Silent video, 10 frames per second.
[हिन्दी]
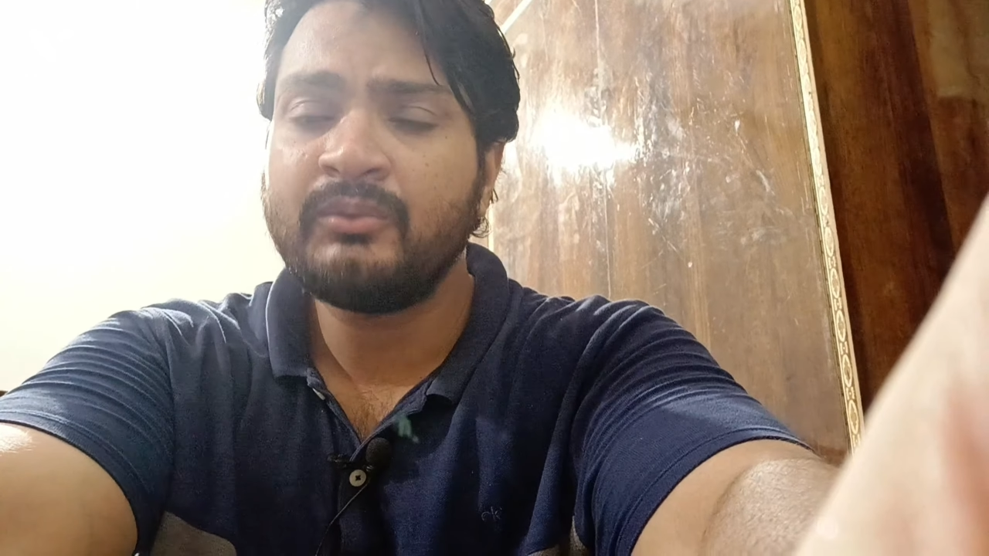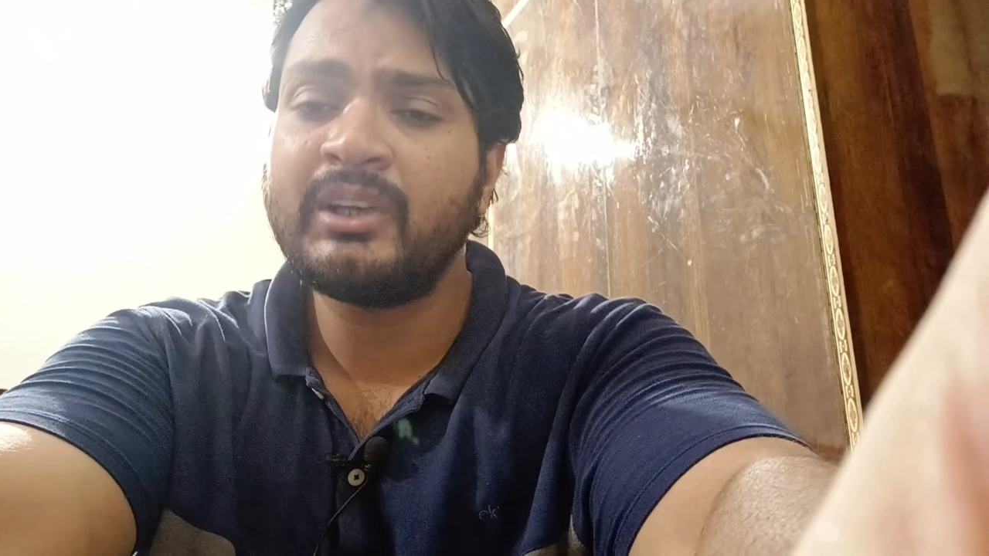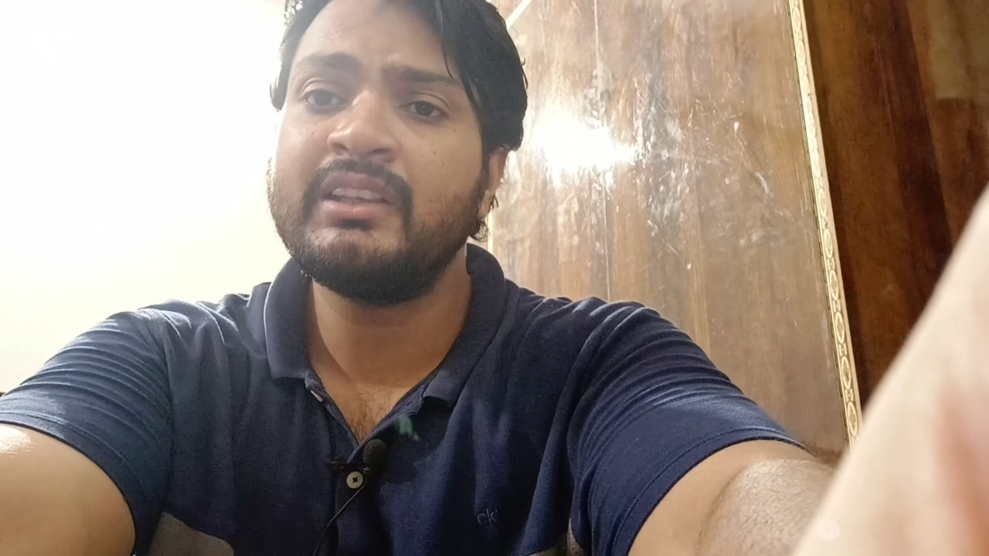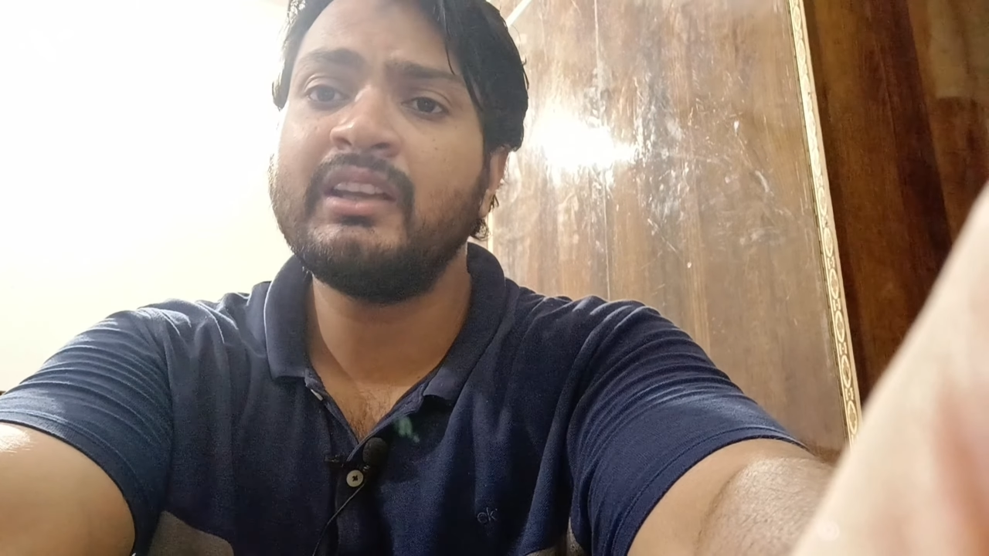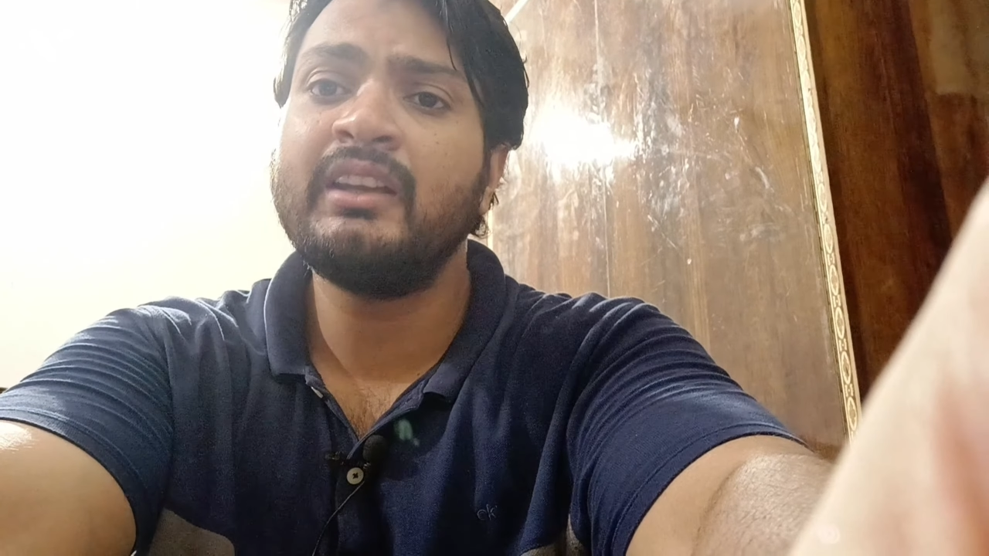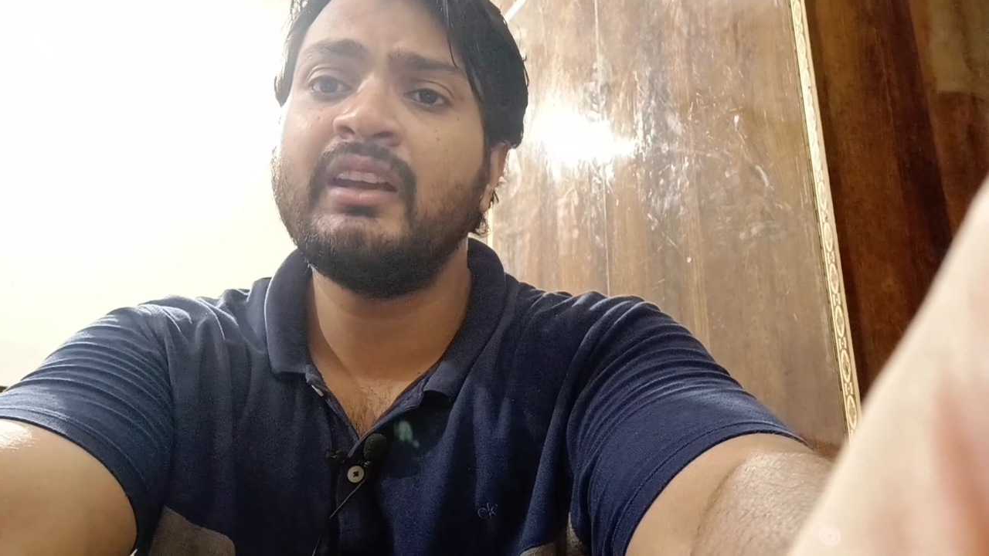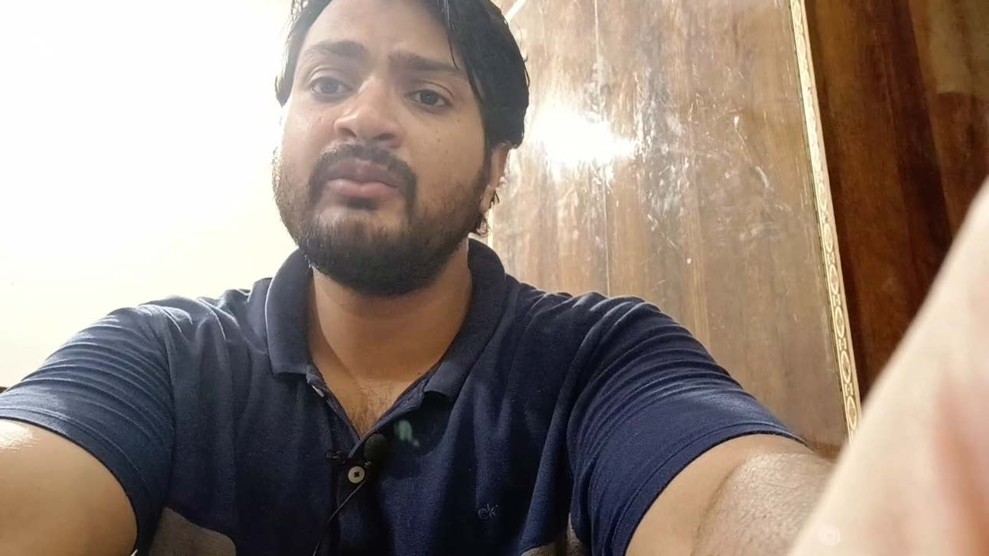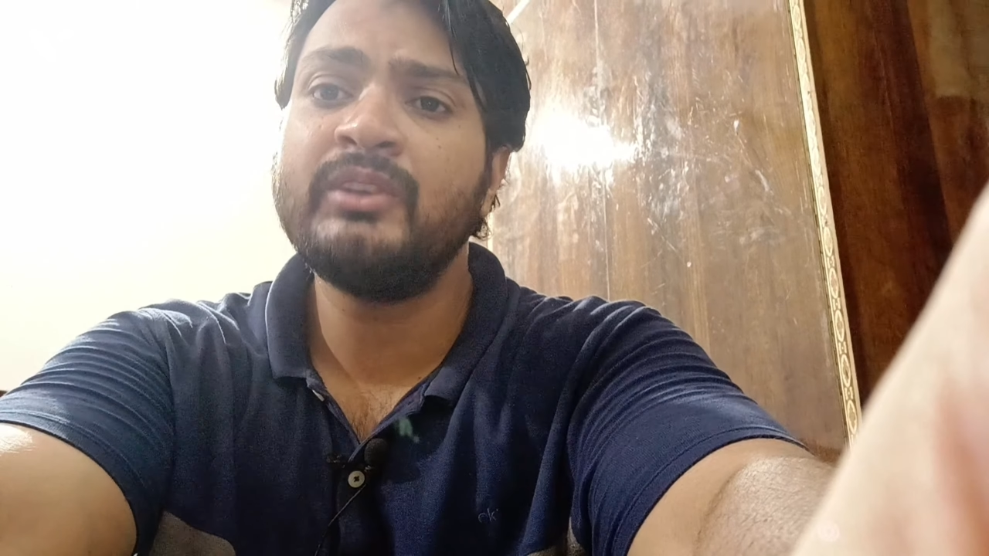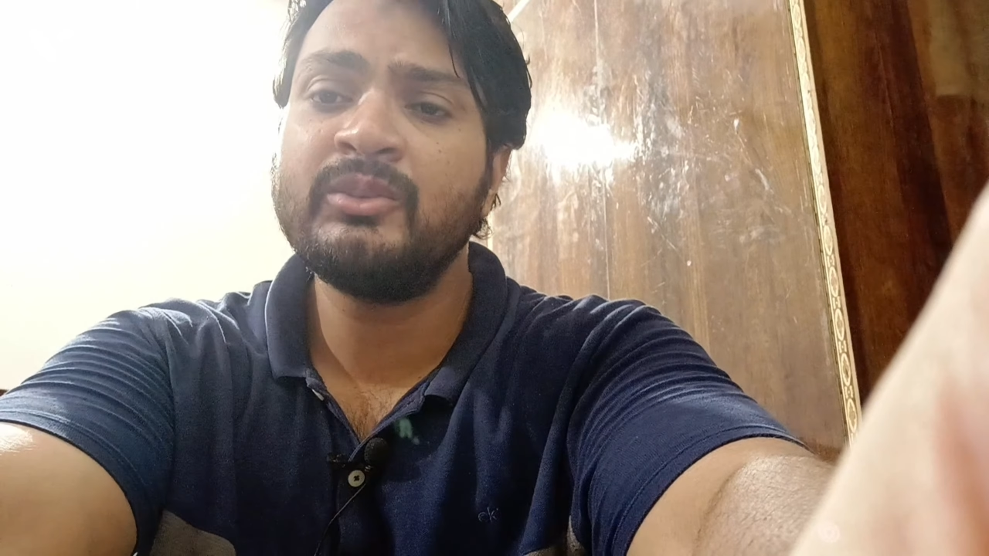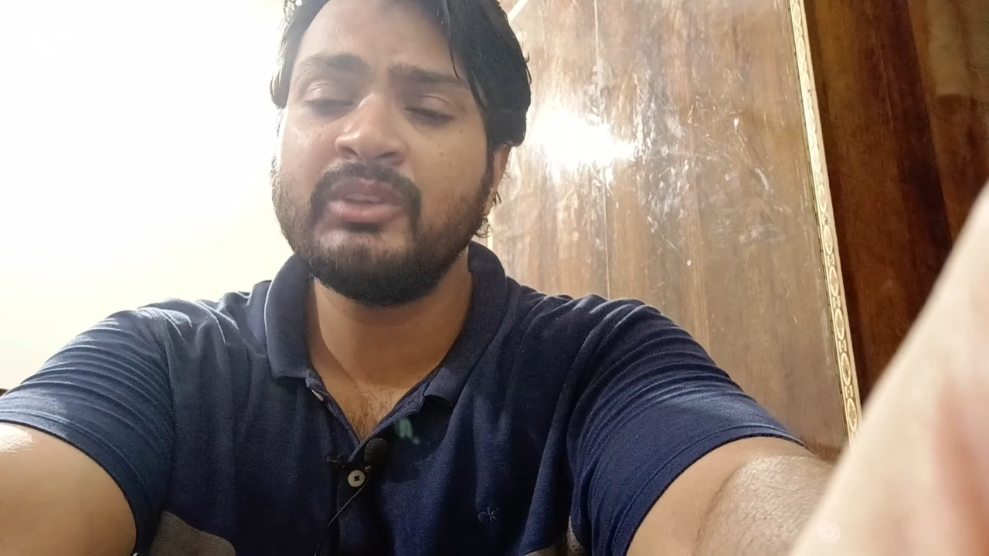वादा
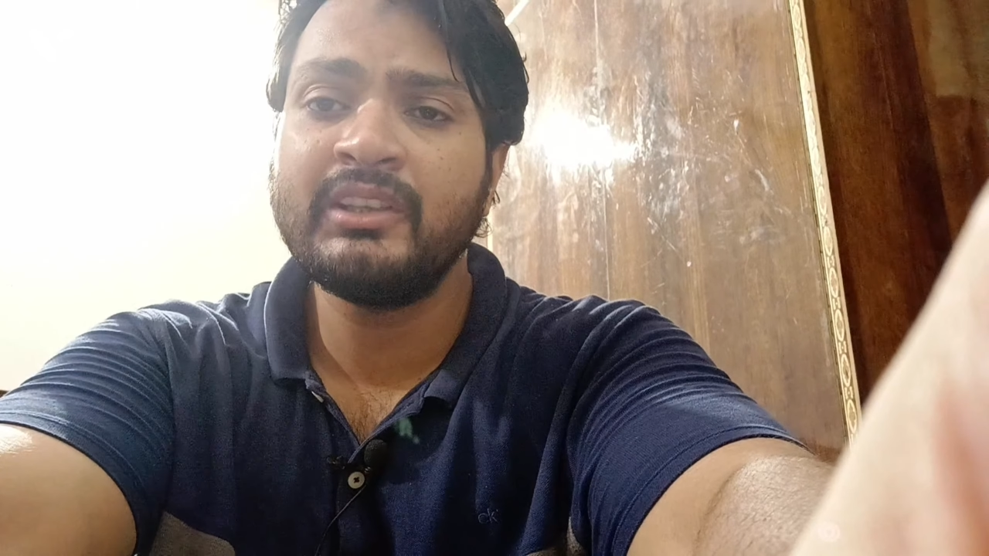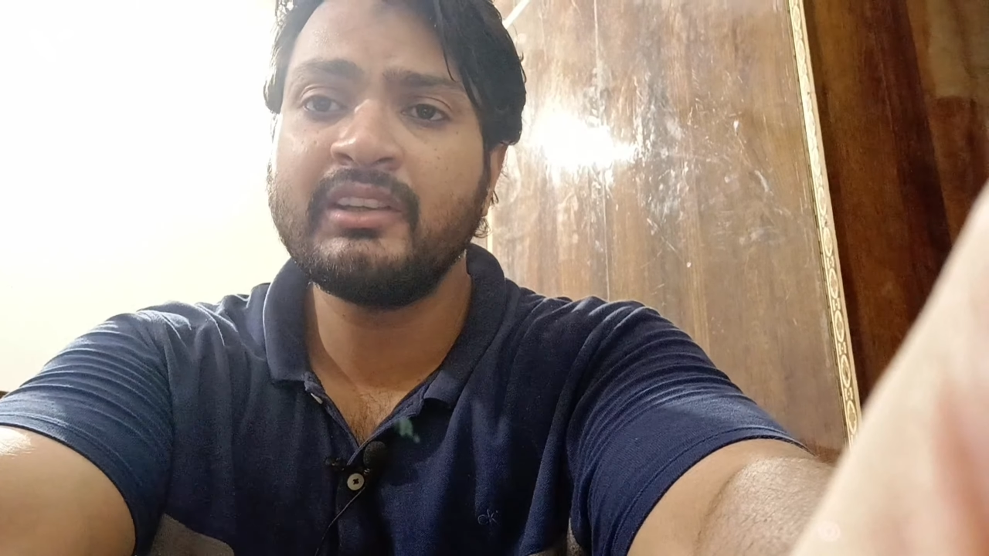खिलाफी तो नहीं